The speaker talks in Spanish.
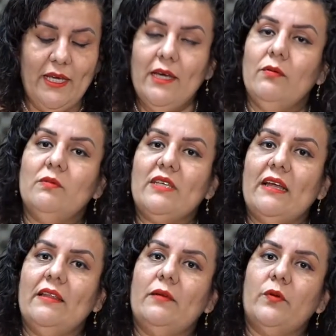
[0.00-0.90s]
Vamos
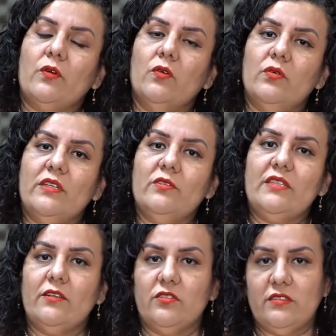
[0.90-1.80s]
a dar por concluido
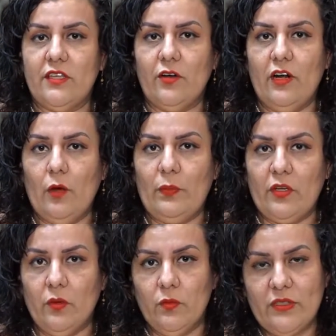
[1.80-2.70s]
este noticiero de la
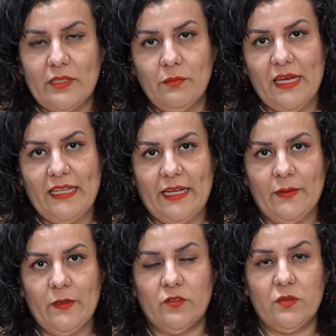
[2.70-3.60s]
opinión multimedia.
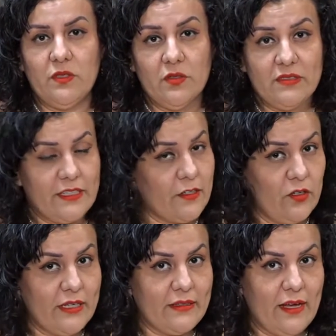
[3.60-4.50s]
Los invito a seguir
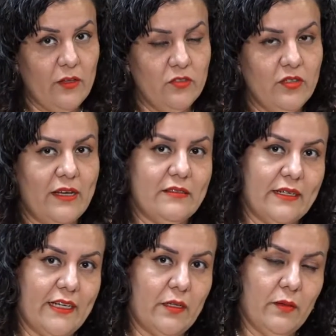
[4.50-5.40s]
conectados, a
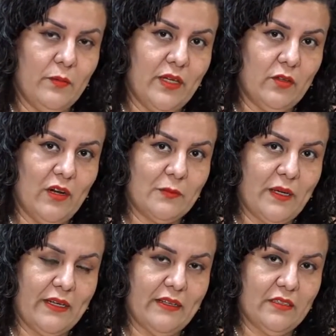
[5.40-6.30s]
seguir viendo las
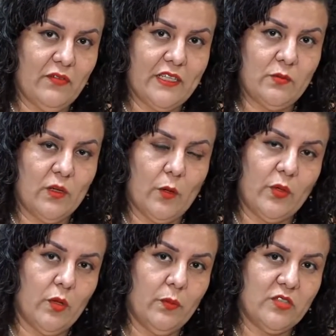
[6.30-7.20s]
páginas de Facebook La
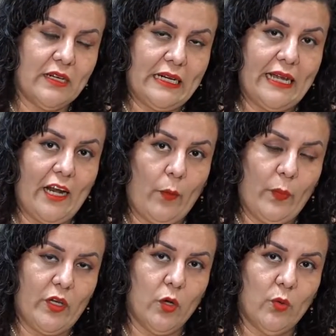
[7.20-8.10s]
Opinión Poza Rica y La
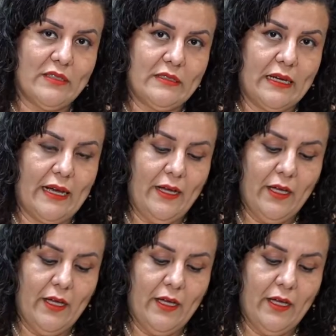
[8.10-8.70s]
Opinión Huasteca